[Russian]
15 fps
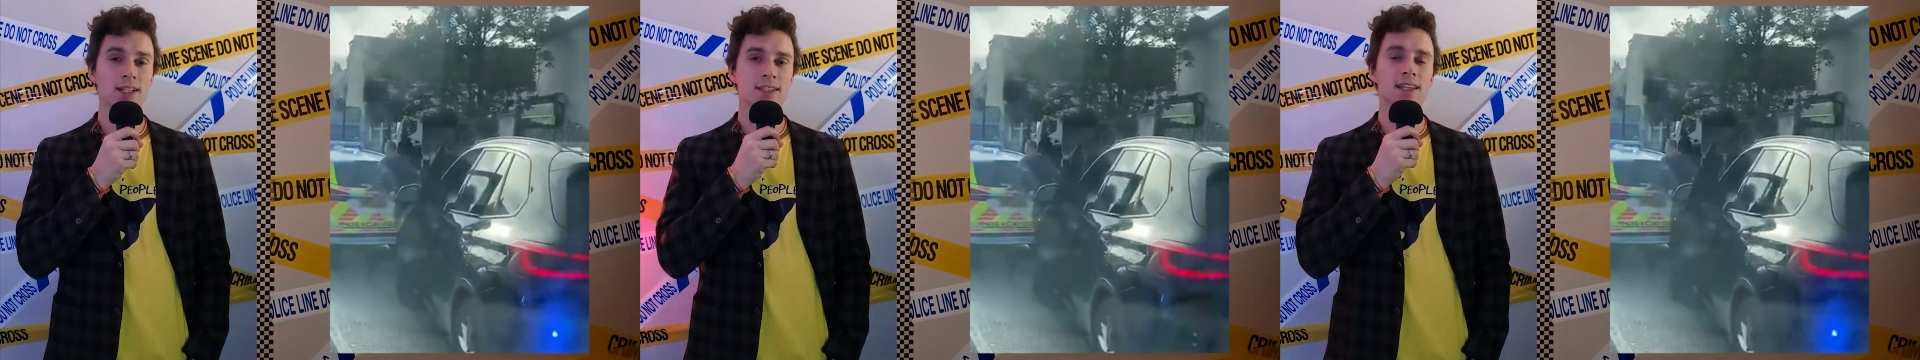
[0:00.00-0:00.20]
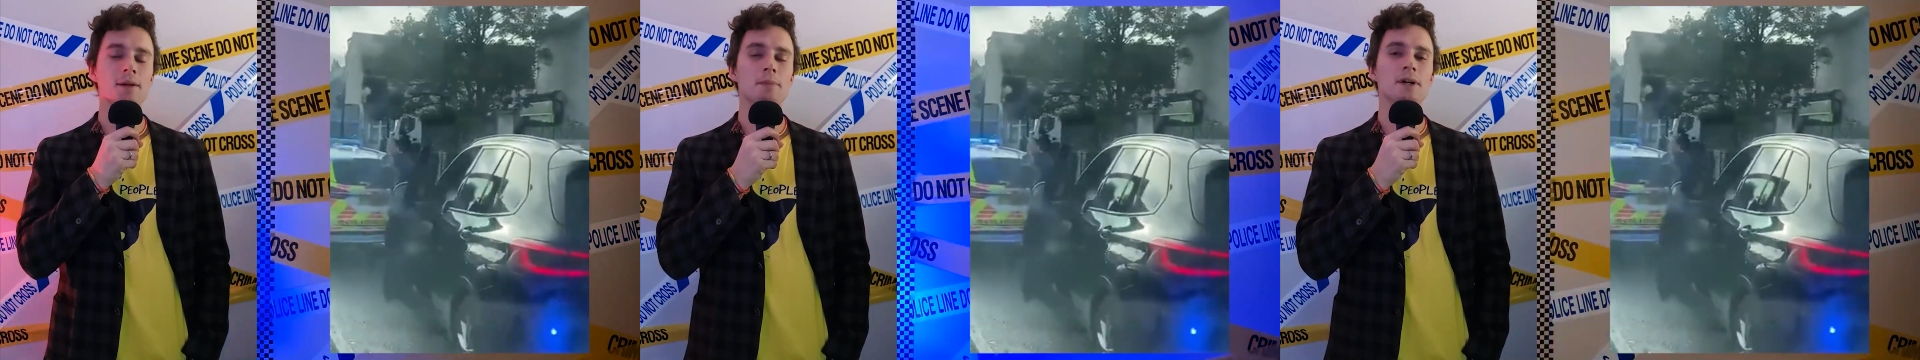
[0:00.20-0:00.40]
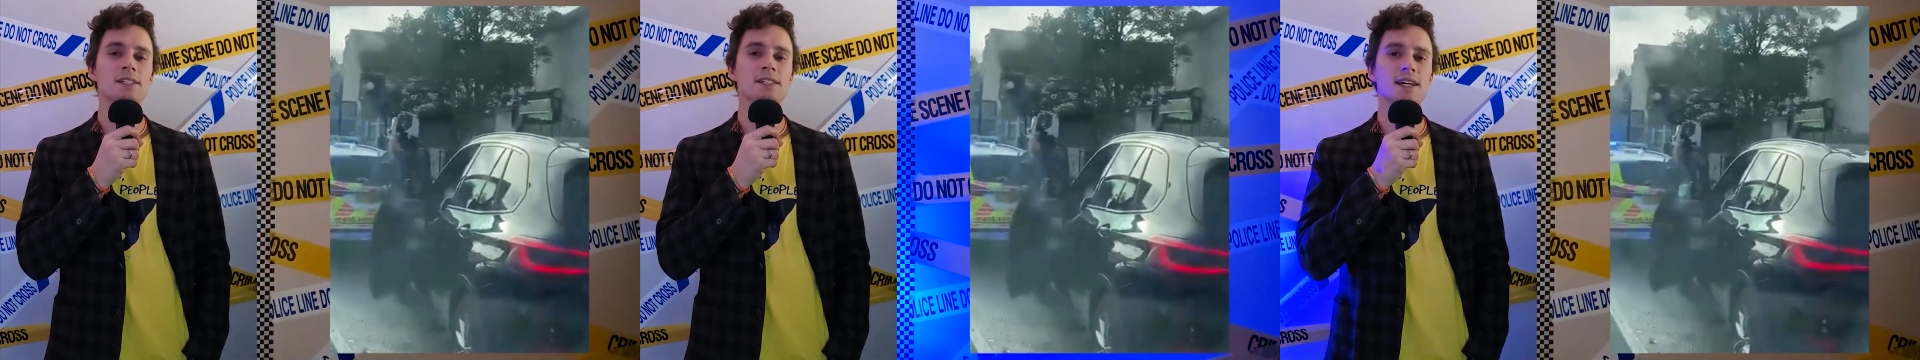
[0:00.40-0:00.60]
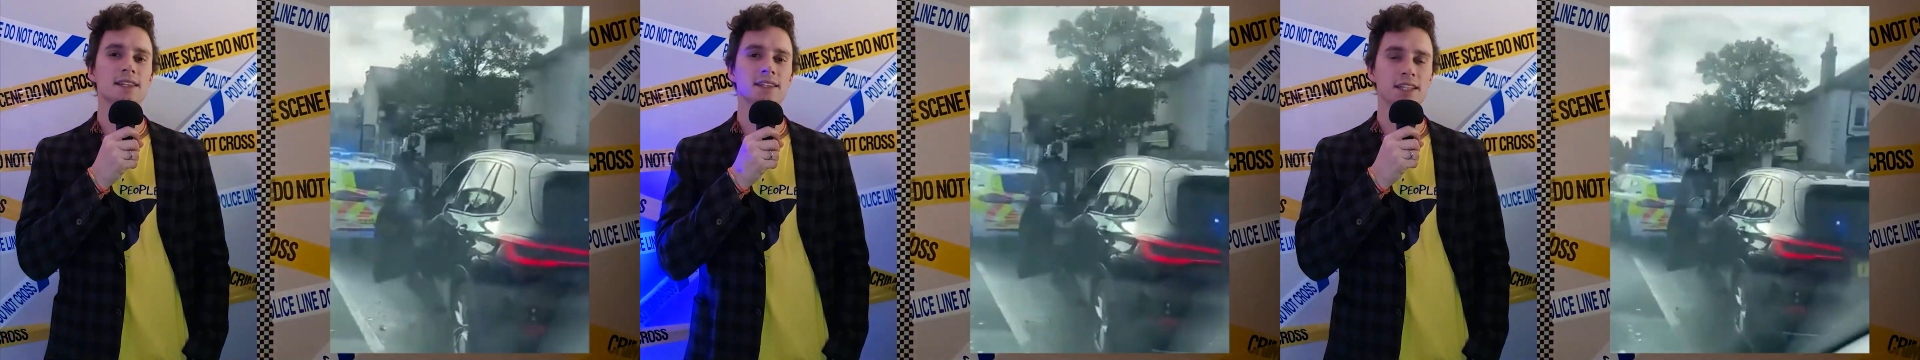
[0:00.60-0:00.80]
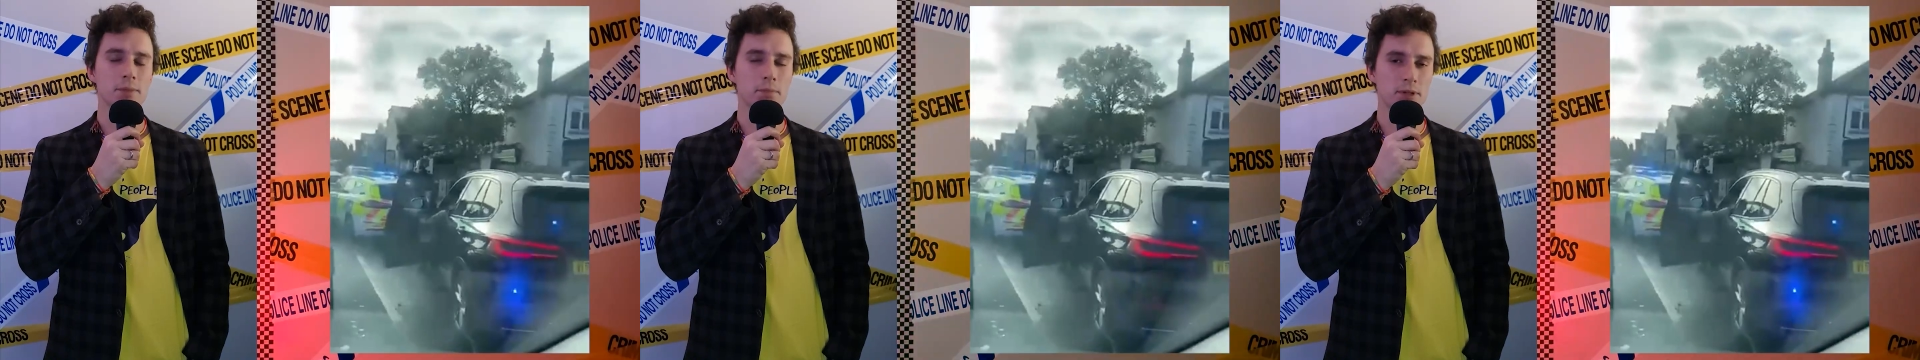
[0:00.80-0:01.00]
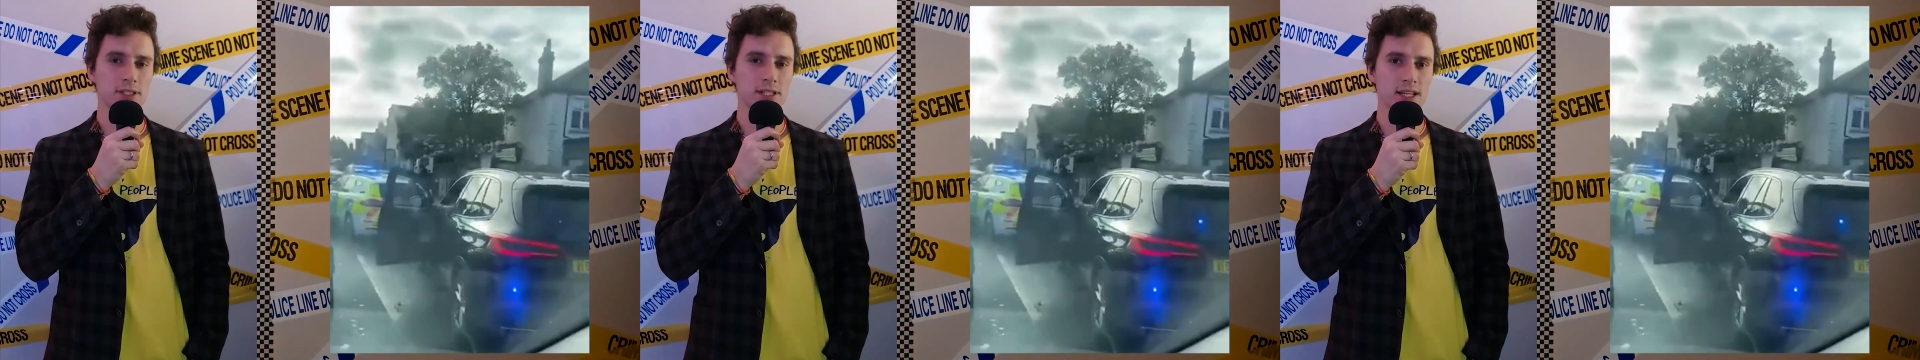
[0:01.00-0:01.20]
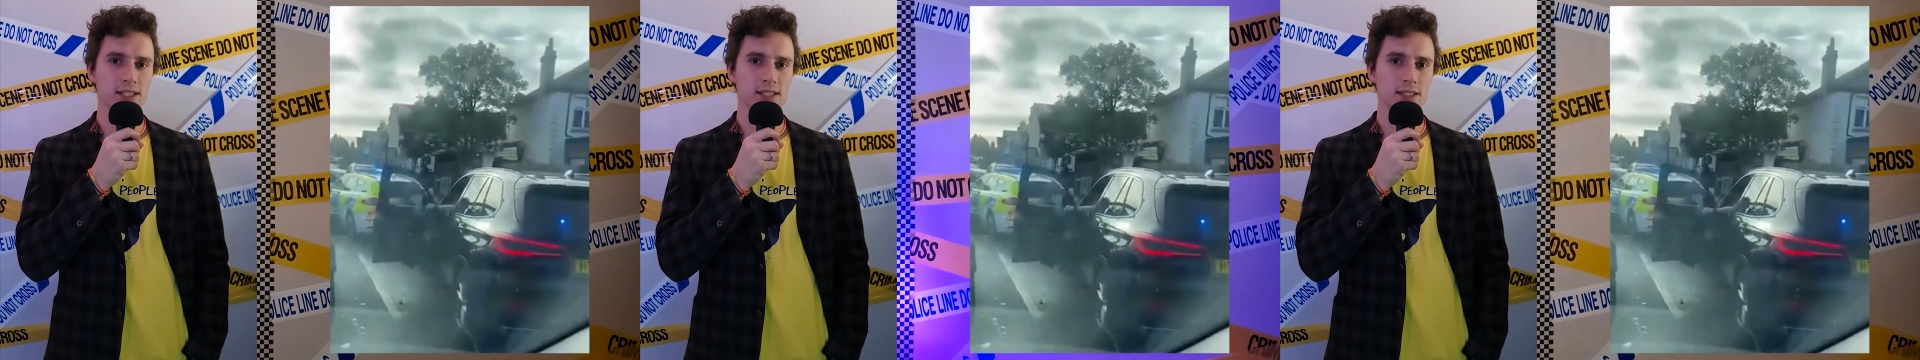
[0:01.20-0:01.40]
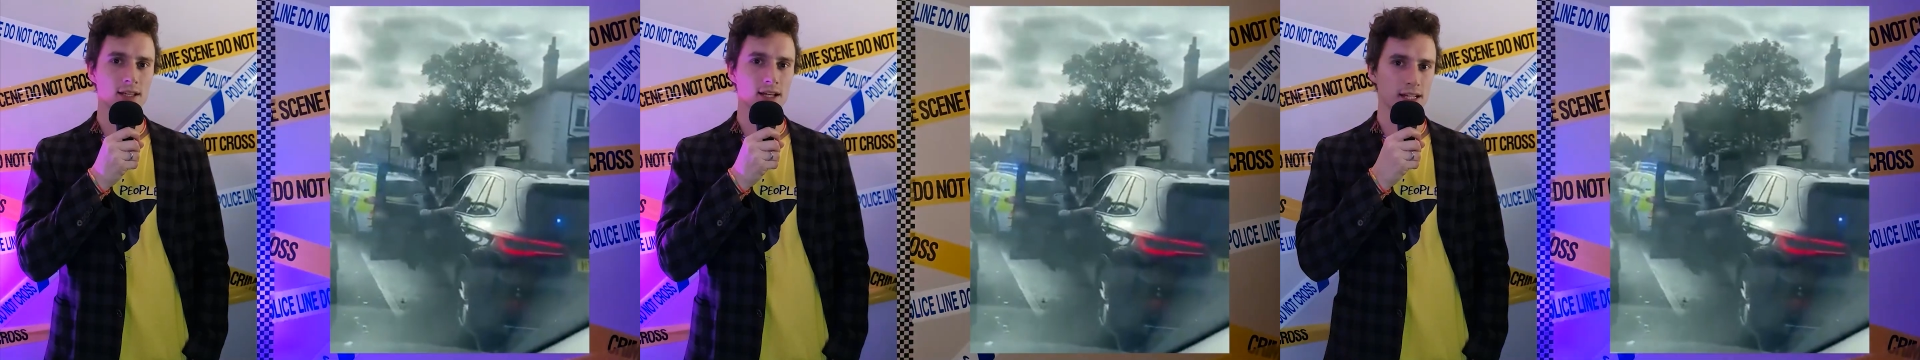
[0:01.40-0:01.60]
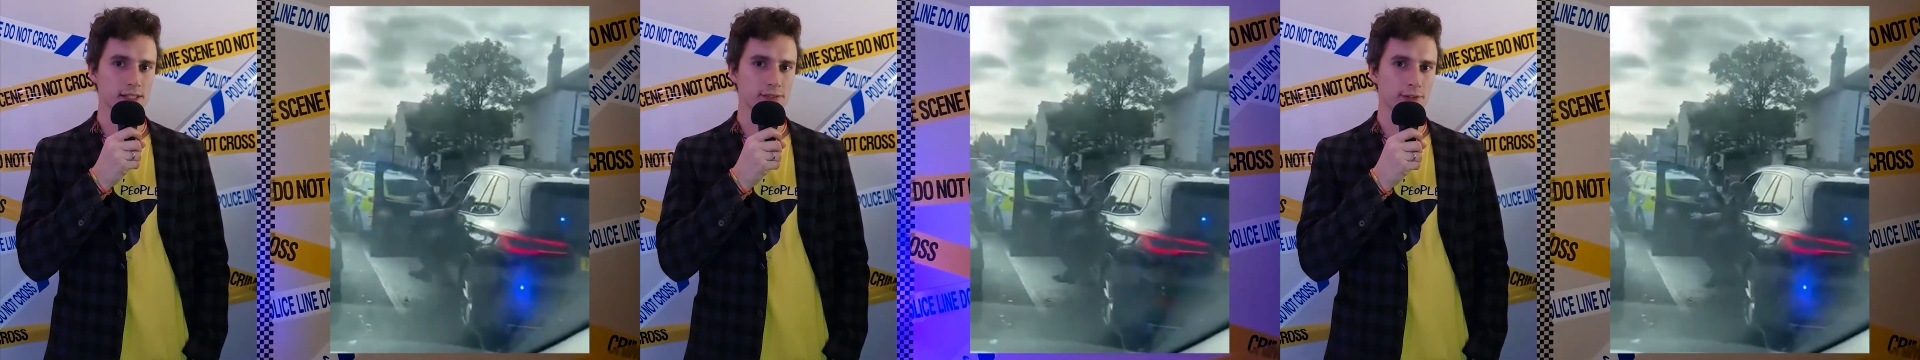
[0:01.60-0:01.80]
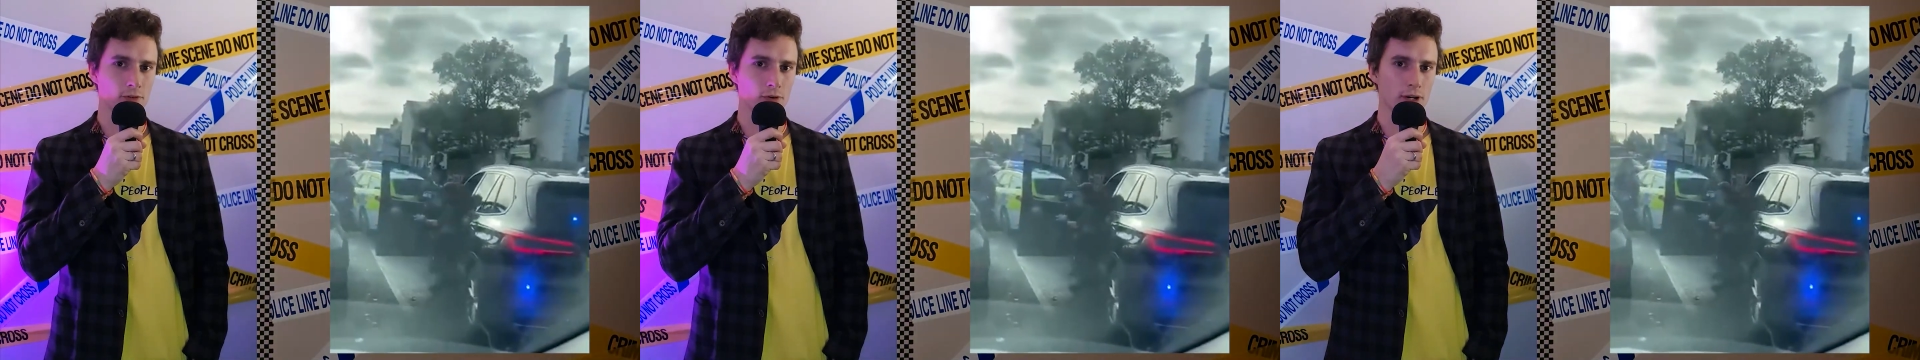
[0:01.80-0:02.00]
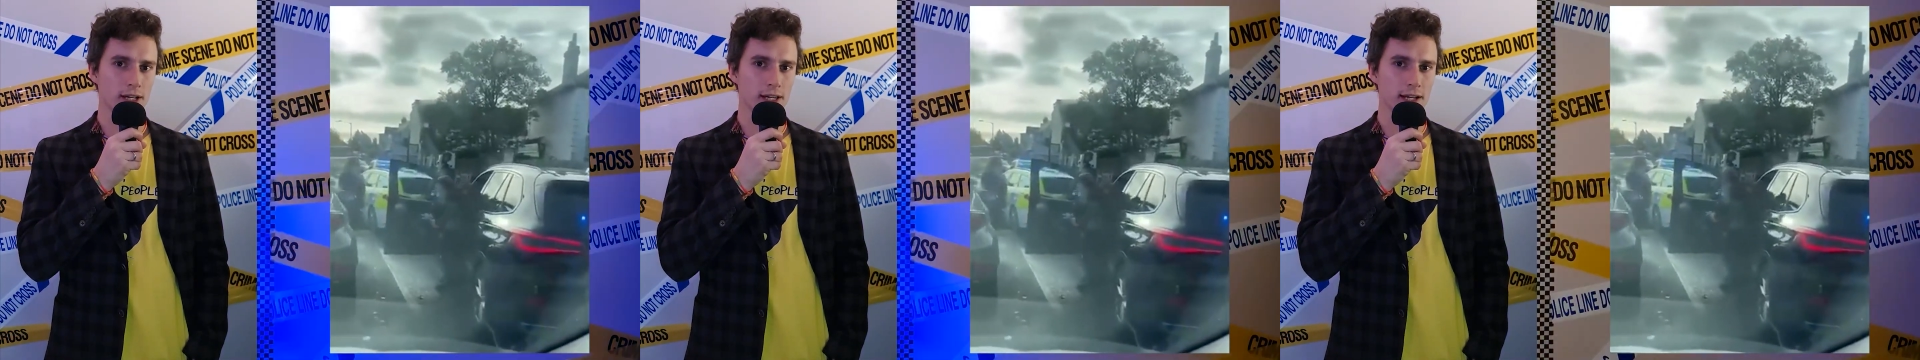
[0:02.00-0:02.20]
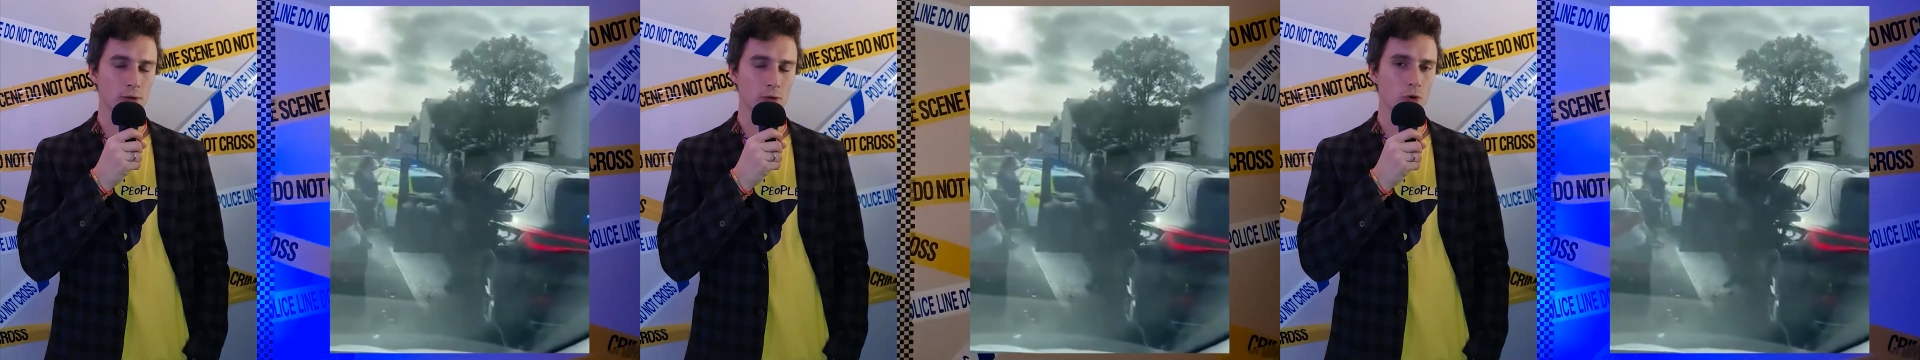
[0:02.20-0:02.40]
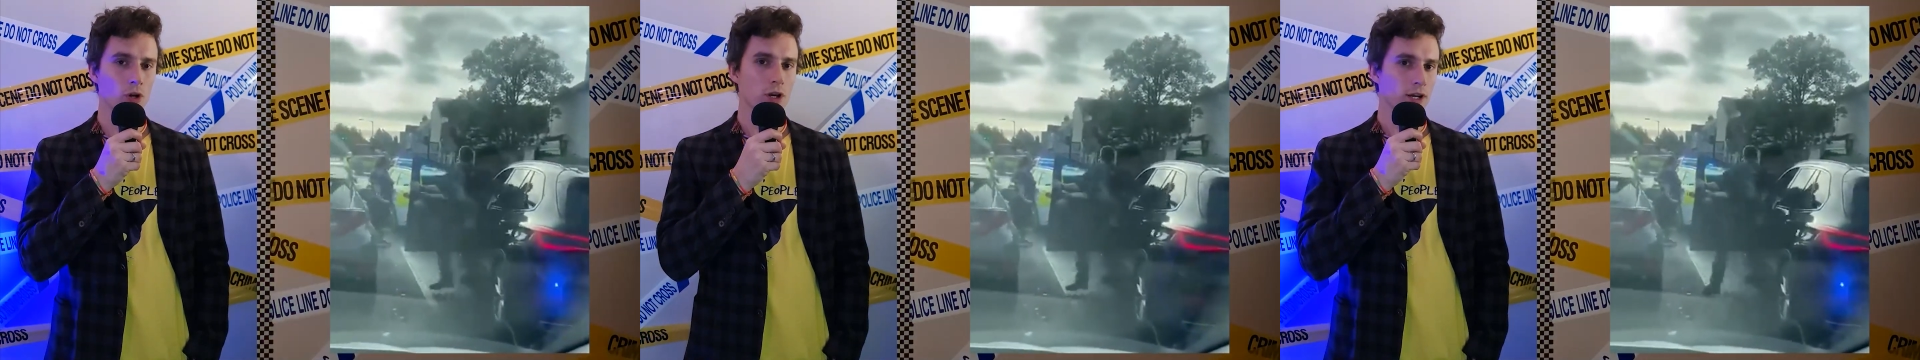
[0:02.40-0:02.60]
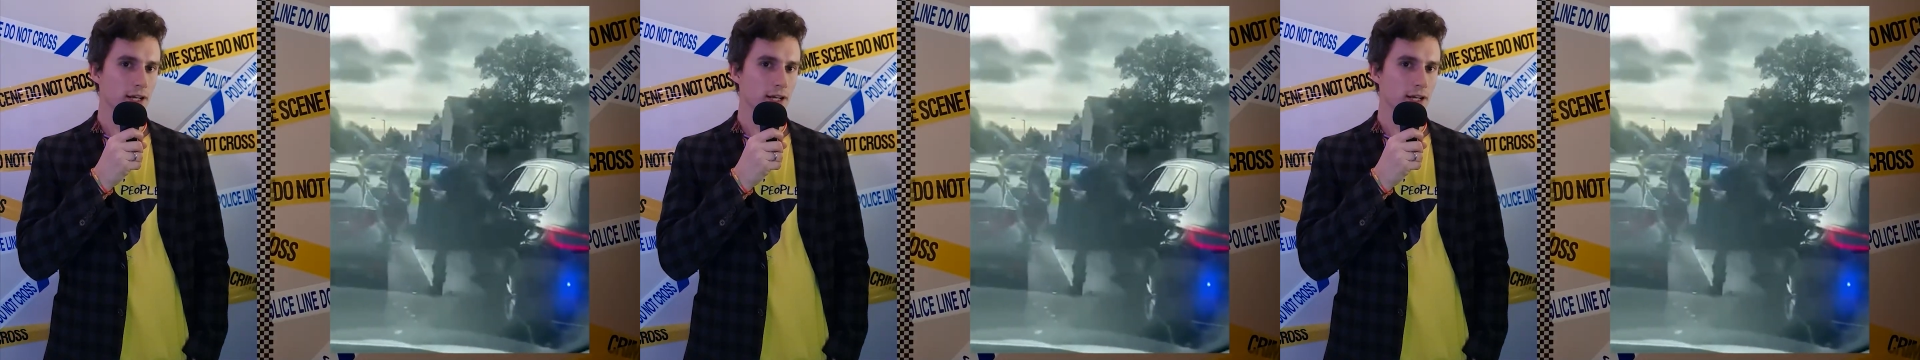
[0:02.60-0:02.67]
тормозят непосредственно о своего коллегу,